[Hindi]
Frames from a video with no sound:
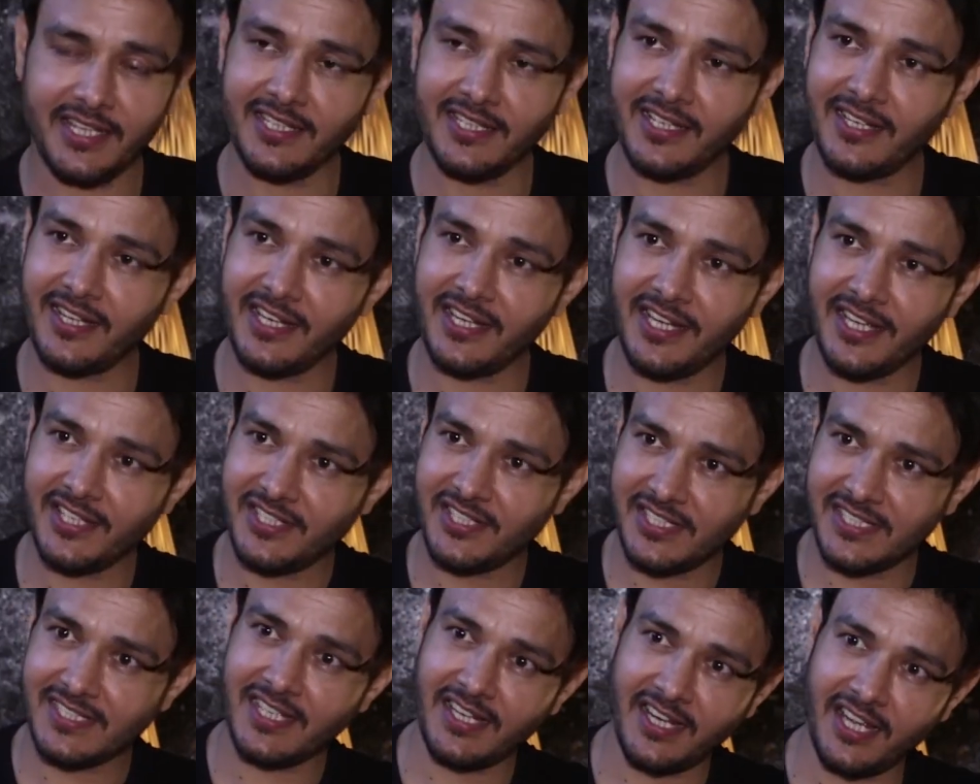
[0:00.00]
है कि अगर ये
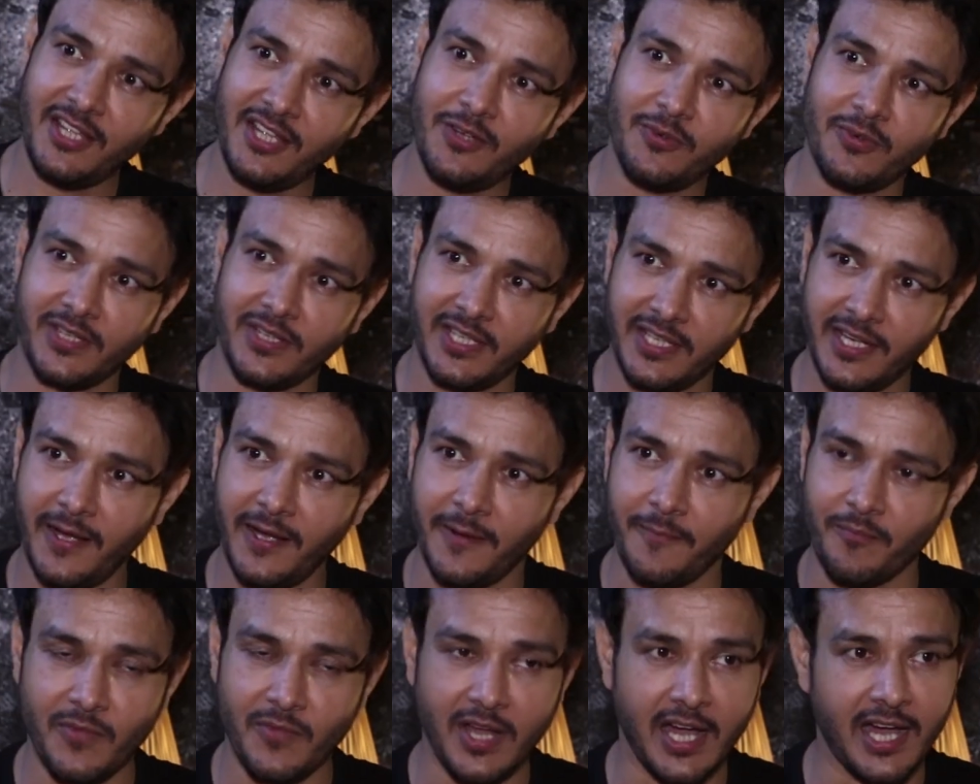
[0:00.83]
चीज़ें नहीं होंगी
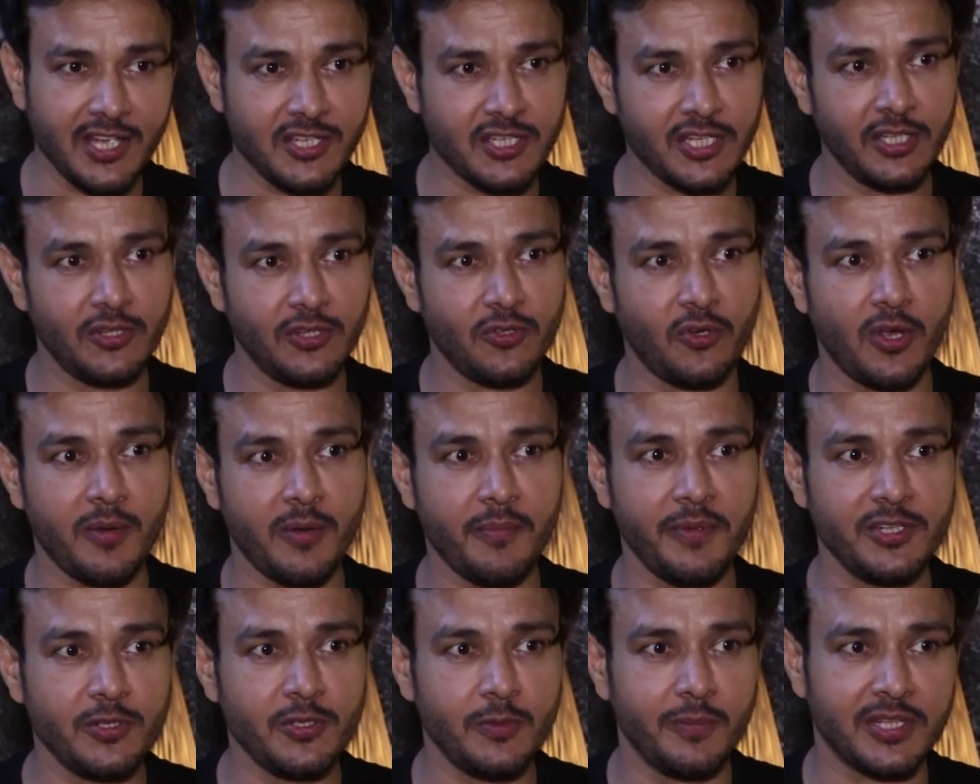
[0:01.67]
ना आज के दौर
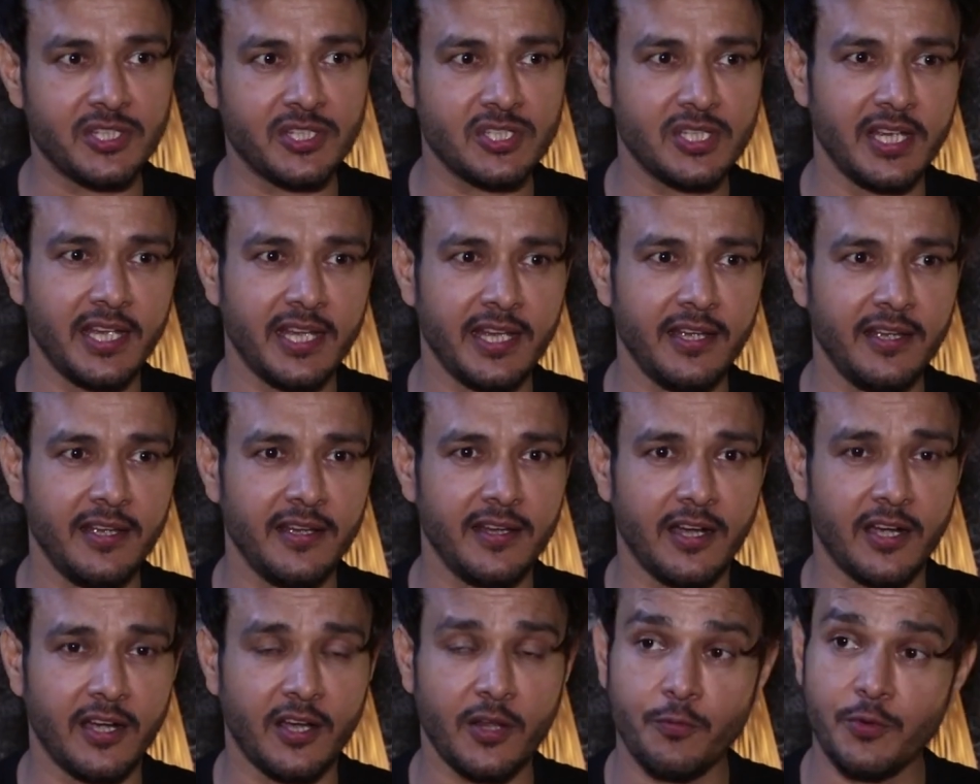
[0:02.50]
में जो बच्चे हैं
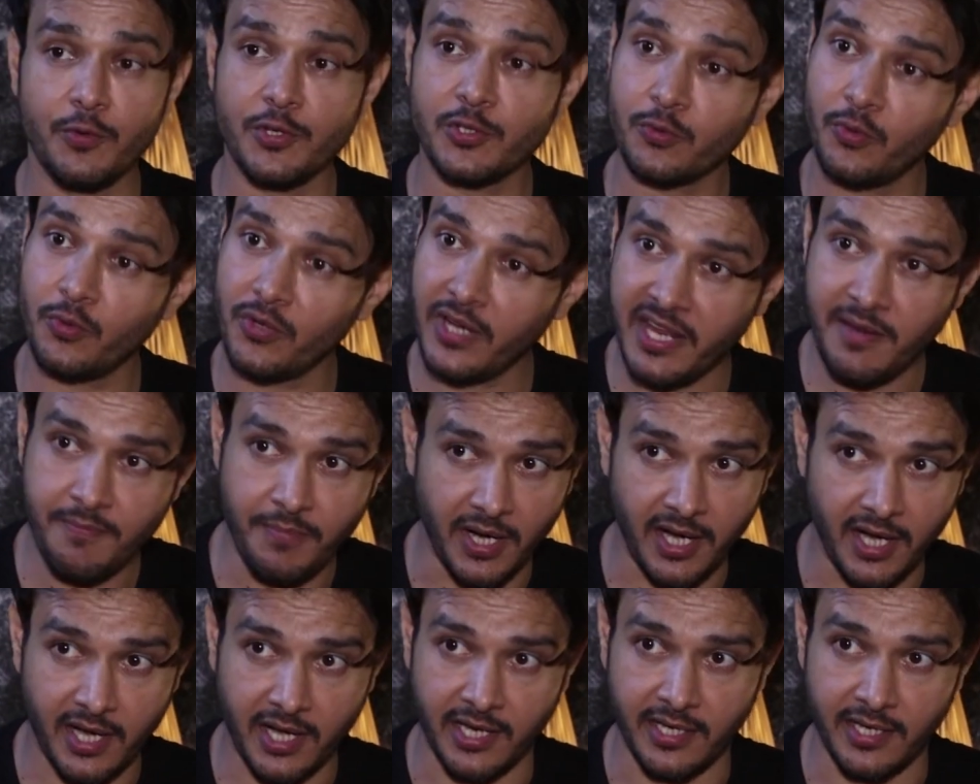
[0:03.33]
अगर वो इसको नहीं
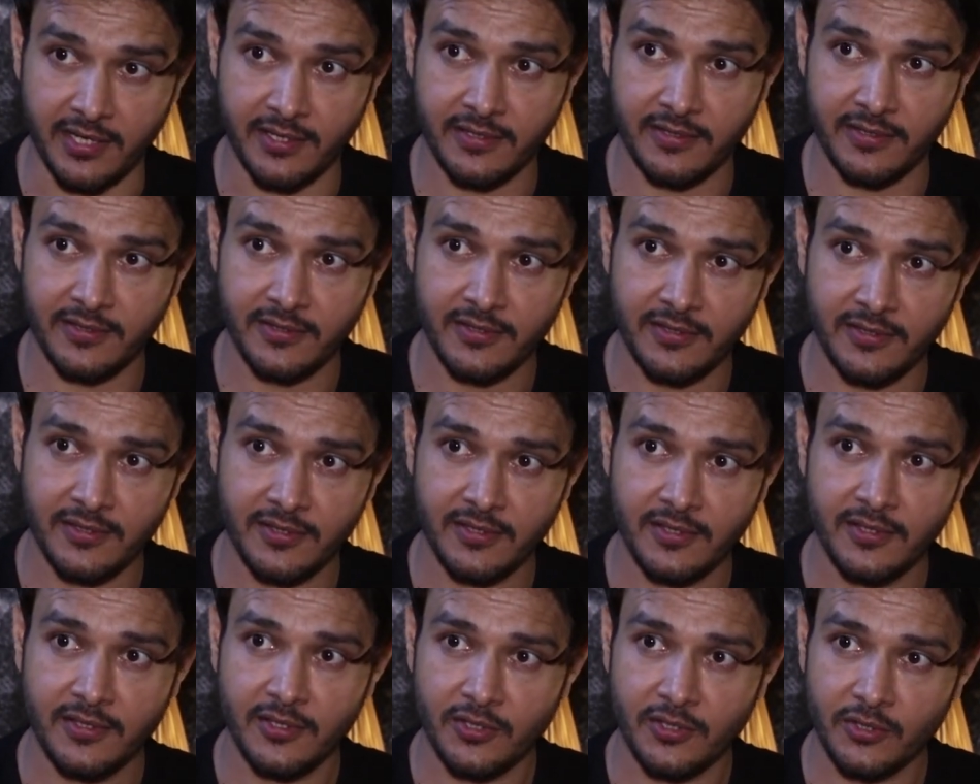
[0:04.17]
पढ़ रहे हैं
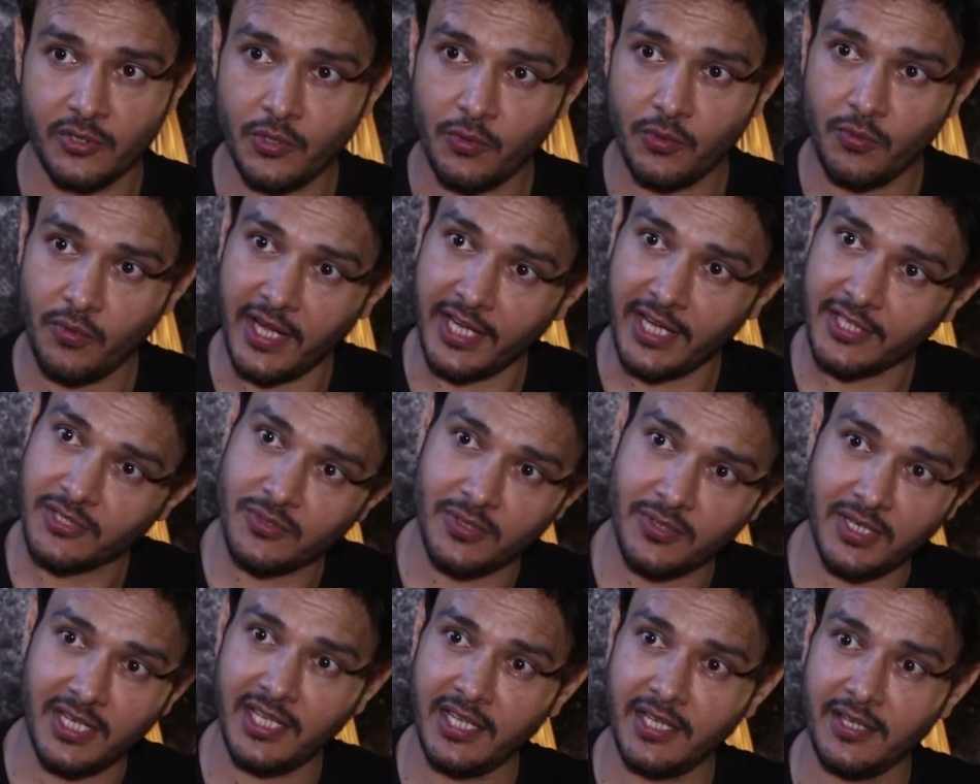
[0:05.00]
तो
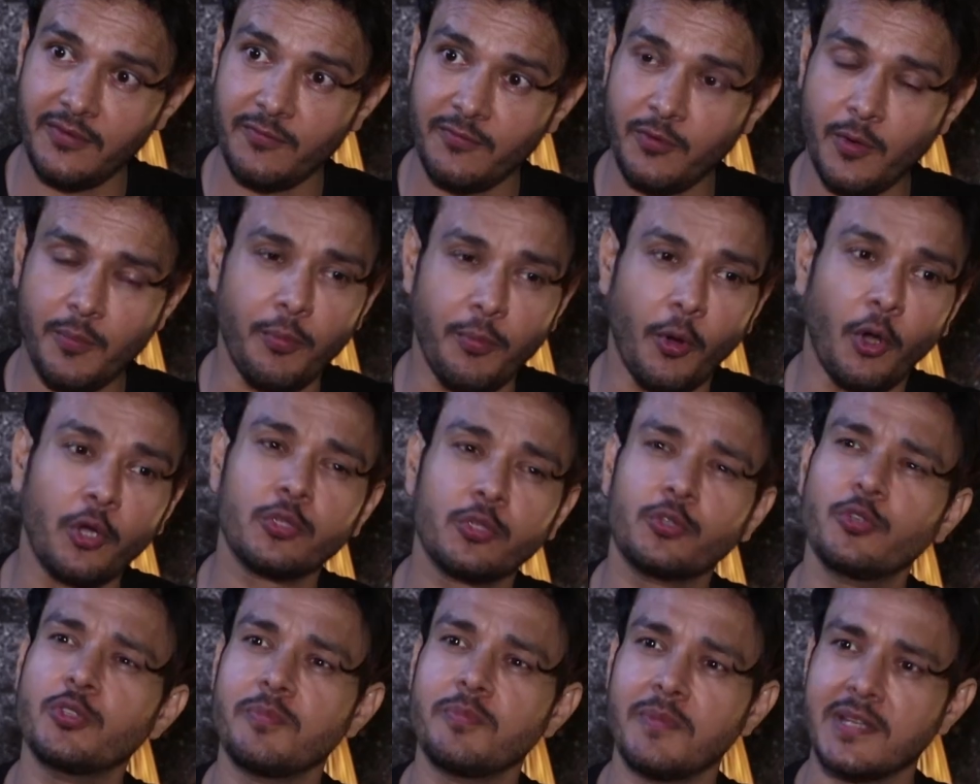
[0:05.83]
एक्चुअली वो बहुत
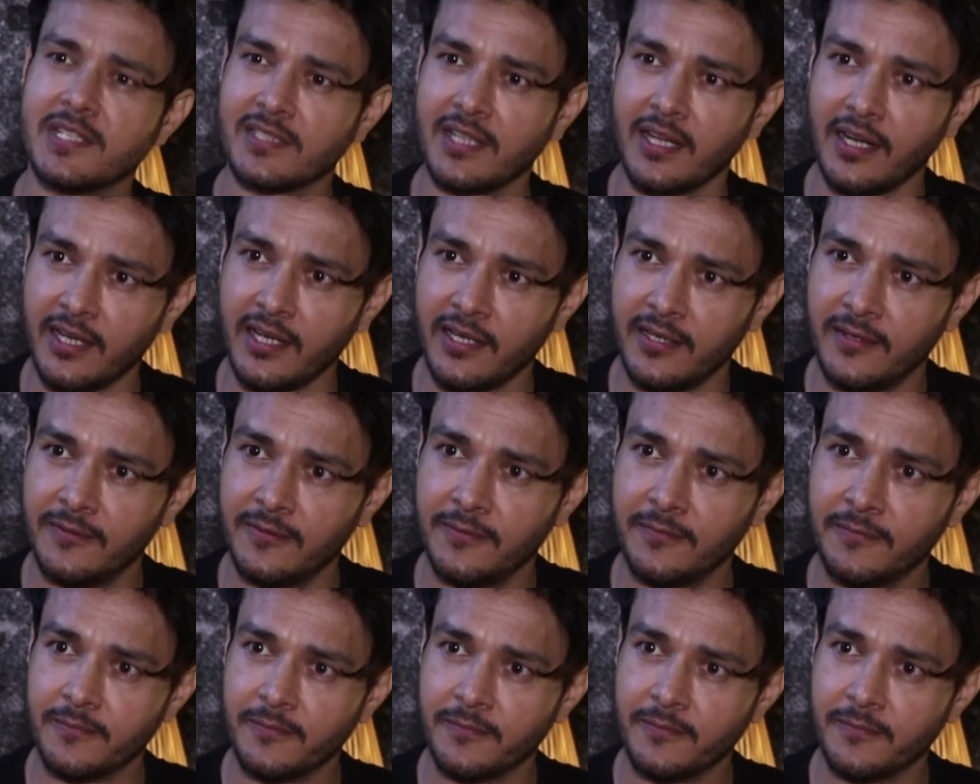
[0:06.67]
कुछ मिस कर रहे हैं